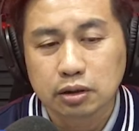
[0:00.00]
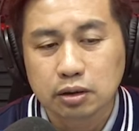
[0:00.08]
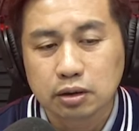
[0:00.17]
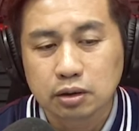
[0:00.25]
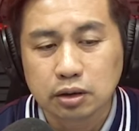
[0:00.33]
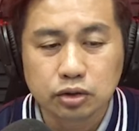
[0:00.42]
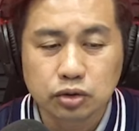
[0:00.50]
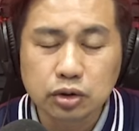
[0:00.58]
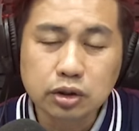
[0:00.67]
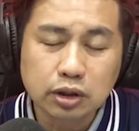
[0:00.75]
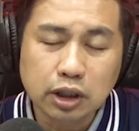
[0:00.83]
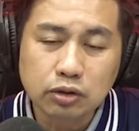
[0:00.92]
你觉
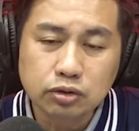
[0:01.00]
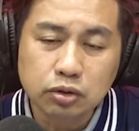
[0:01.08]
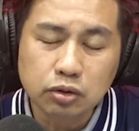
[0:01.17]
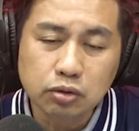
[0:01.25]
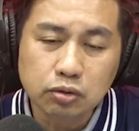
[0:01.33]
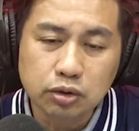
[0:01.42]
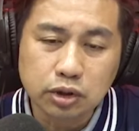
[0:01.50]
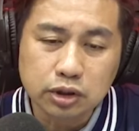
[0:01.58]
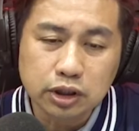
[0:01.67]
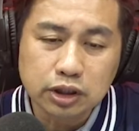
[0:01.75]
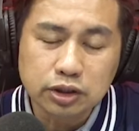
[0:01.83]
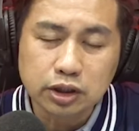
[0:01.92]
得到时候你
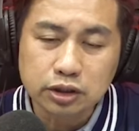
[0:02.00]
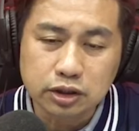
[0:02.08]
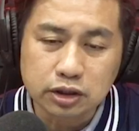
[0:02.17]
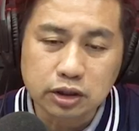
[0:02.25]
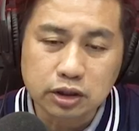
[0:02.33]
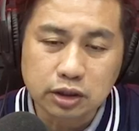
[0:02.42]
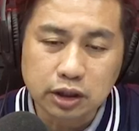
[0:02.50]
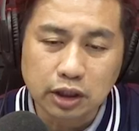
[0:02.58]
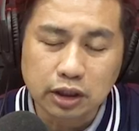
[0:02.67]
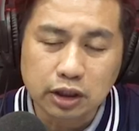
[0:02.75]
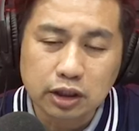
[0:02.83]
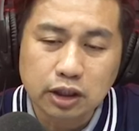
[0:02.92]
再升职，给
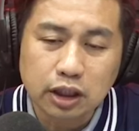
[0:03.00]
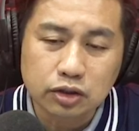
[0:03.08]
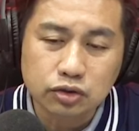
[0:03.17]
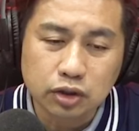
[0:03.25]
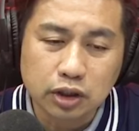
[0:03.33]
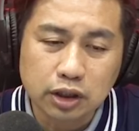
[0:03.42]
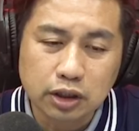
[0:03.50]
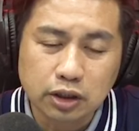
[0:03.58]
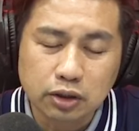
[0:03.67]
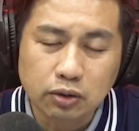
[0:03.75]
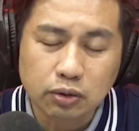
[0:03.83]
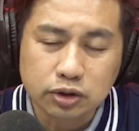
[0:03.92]
你更大的权利，
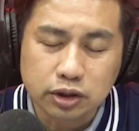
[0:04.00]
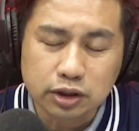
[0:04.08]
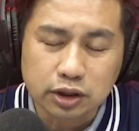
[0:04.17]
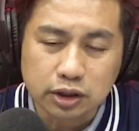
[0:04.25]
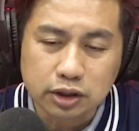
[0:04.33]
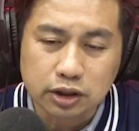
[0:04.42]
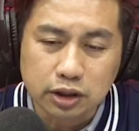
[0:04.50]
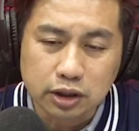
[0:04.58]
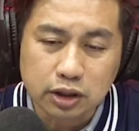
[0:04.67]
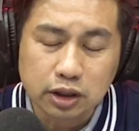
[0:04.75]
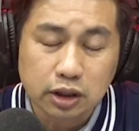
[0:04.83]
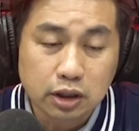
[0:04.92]
可或者是你的整
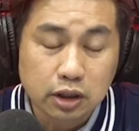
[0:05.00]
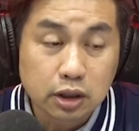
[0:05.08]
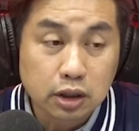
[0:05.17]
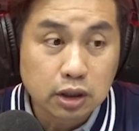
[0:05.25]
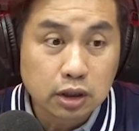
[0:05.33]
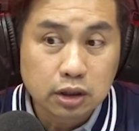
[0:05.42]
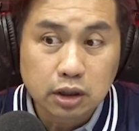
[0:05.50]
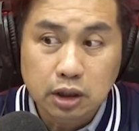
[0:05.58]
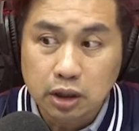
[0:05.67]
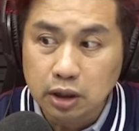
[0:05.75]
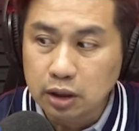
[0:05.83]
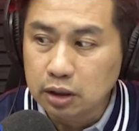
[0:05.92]
个
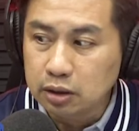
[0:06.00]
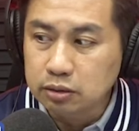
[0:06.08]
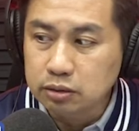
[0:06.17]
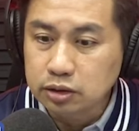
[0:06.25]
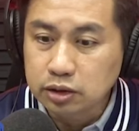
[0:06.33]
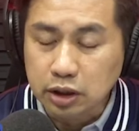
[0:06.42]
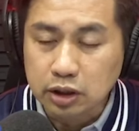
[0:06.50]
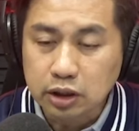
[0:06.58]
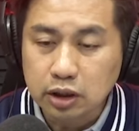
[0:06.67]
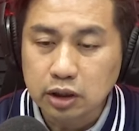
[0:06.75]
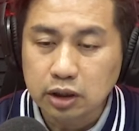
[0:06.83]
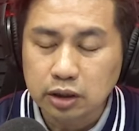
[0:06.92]
呃整
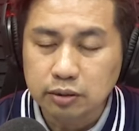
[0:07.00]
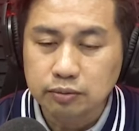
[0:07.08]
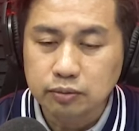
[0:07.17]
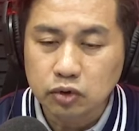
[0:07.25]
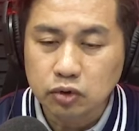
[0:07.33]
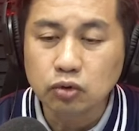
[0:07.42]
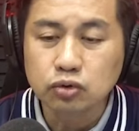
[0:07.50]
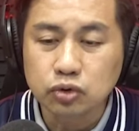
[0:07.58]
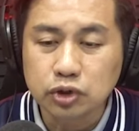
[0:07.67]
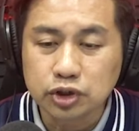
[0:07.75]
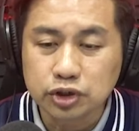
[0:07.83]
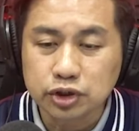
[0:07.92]
个工
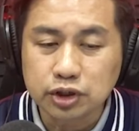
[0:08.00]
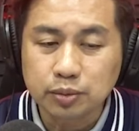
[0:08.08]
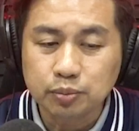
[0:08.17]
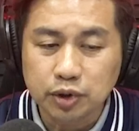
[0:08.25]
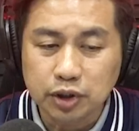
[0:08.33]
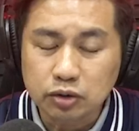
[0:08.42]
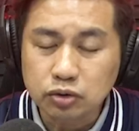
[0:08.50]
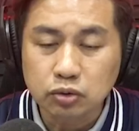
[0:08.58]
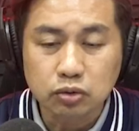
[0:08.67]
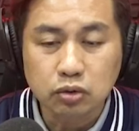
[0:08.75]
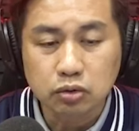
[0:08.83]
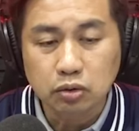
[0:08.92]
作的时间比较
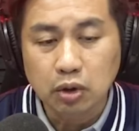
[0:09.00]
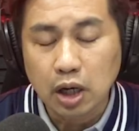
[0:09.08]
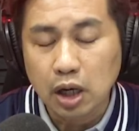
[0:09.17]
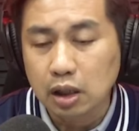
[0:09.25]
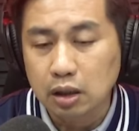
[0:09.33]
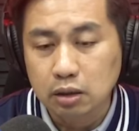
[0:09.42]
松动的话，